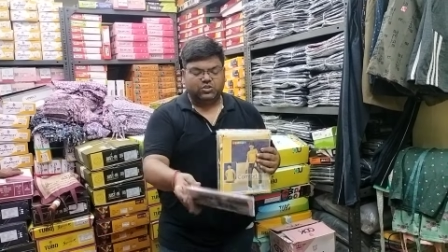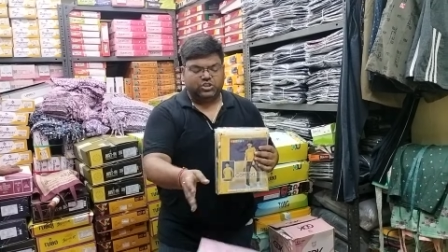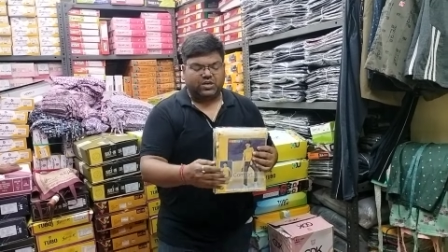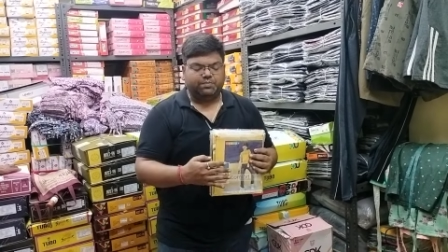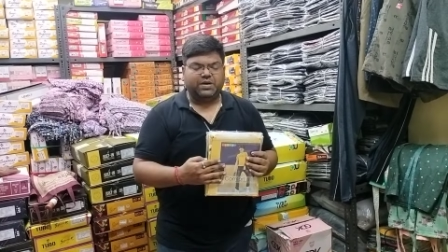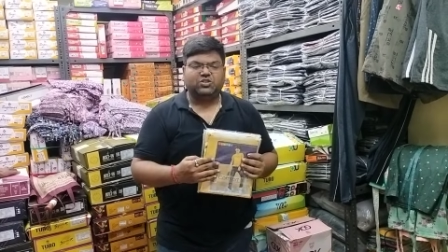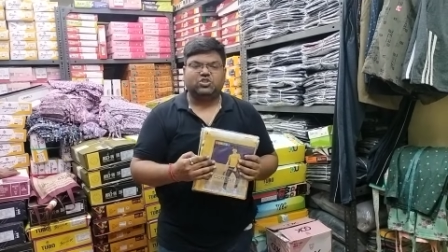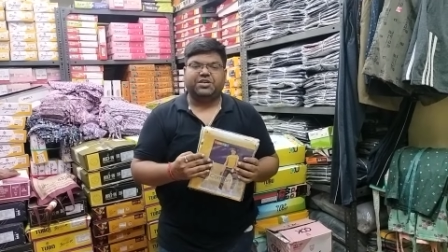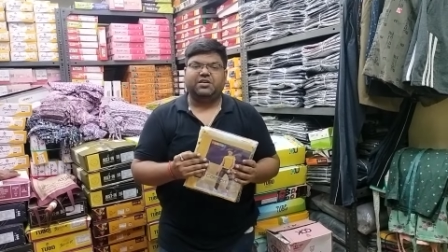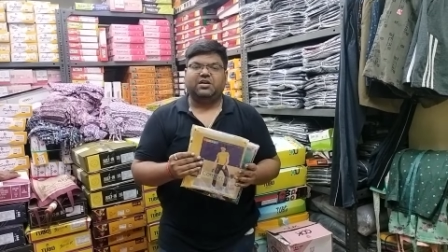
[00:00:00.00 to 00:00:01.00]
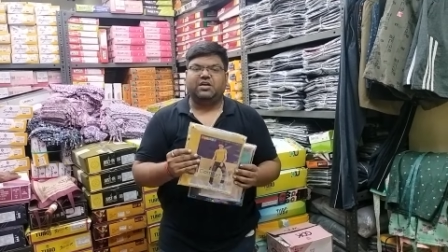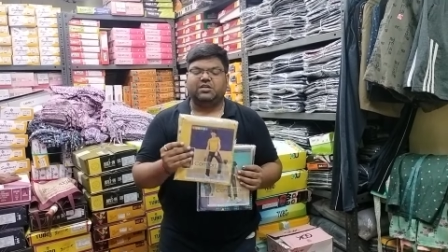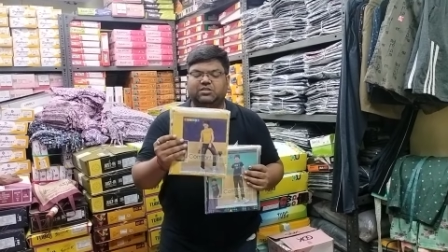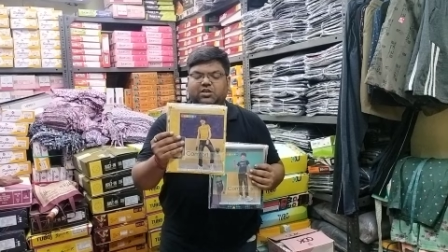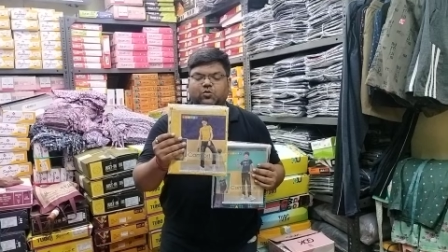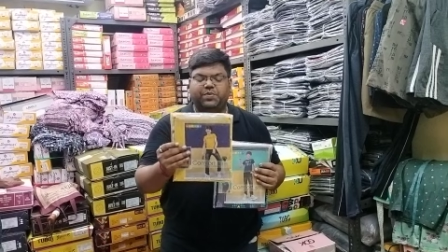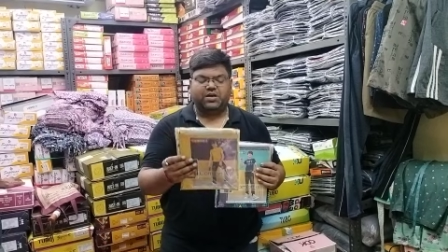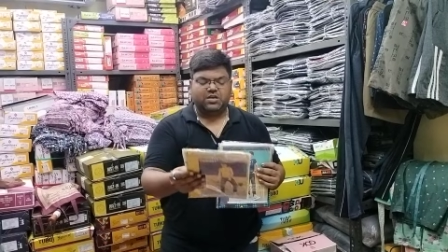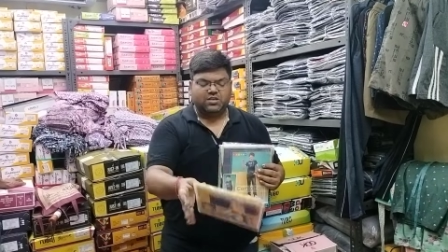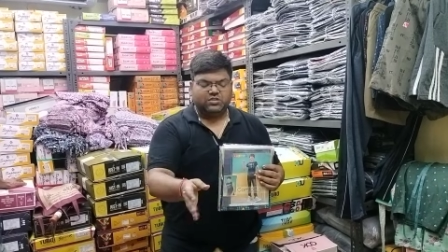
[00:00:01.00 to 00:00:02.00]
चार पाँच छः अठहत्तर
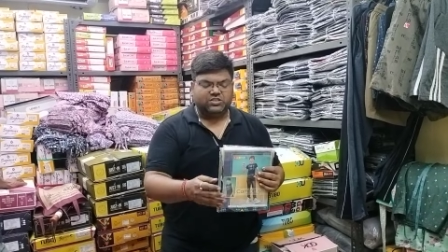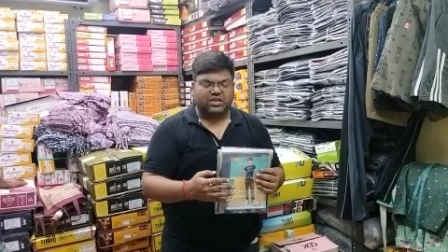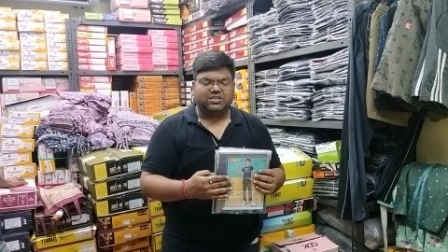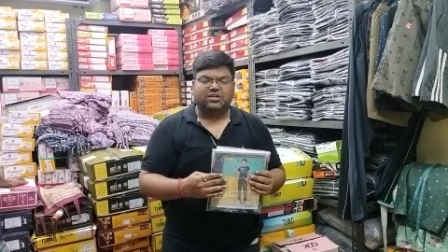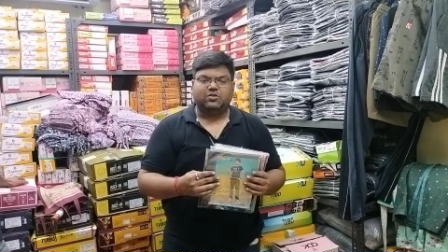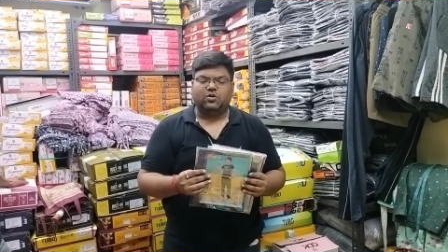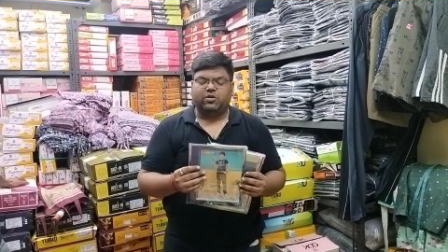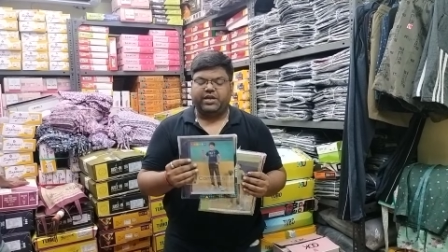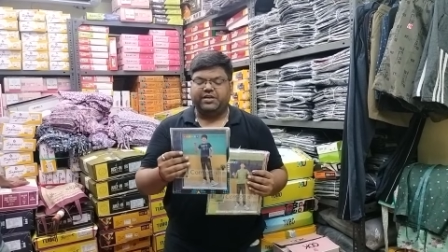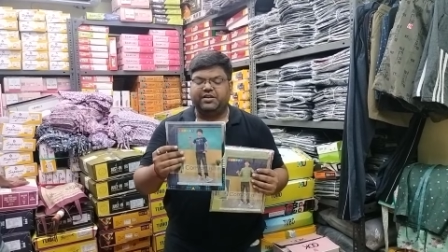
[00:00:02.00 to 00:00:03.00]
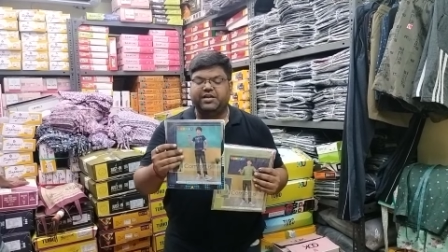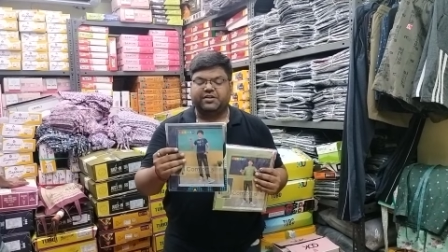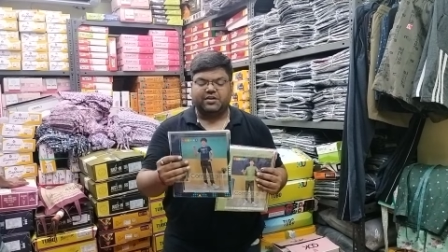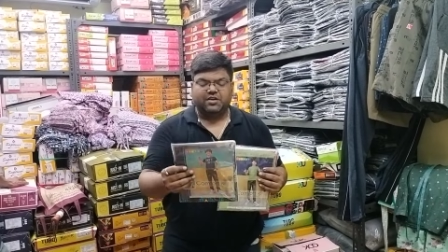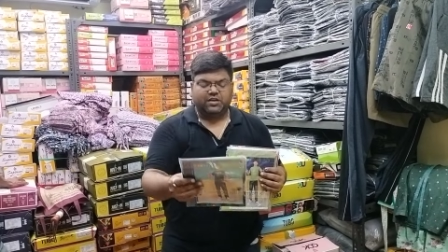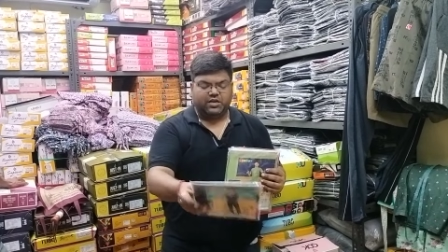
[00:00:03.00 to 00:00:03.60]
रुपया सात आठ नौ एटी एट